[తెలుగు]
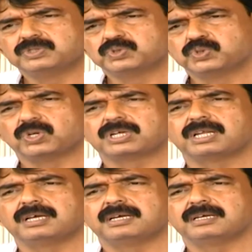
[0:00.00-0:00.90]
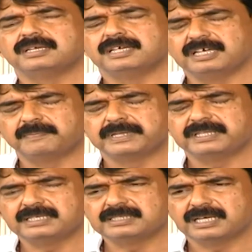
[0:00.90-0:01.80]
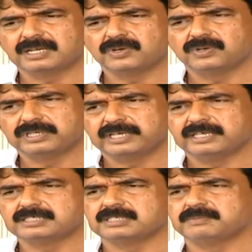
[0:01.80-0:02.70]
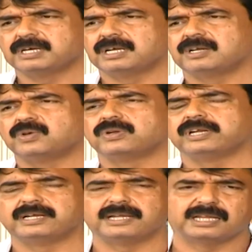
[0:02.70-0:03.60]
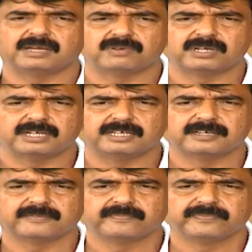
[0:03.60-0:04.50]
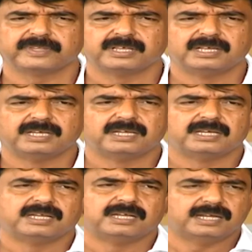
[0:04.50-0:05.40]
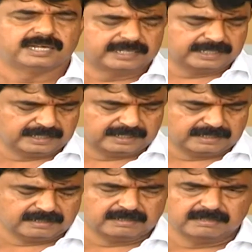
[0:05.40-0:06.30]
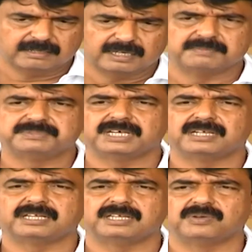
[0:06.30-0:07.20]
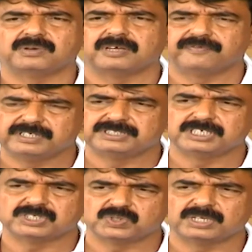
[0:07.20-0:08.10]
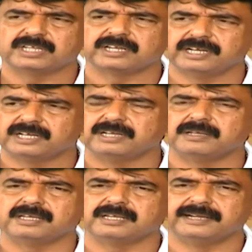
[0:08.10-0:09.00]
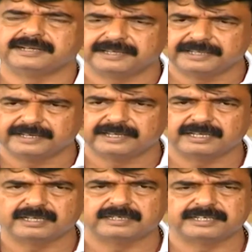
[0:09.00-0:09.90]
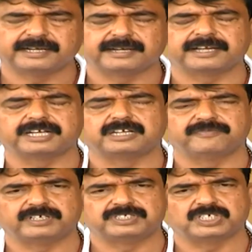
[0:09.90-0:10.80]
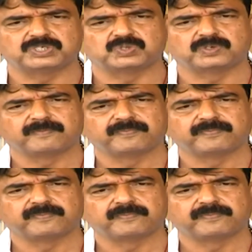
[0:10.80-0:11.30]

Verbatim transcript: చోట్ల ఏ ప్రదేశాల్లో ఏ సినిమా హాల్లో రేట్లు ఎలా ఉండాలి ఇలాంటి అంశాలన్నీ కూడా ఫిక్స్ చేస్తూ అంటే రేట్లని ఎంట్రీ రే టికెట్ రేట్ని ఫిక్స్ చేస్తూ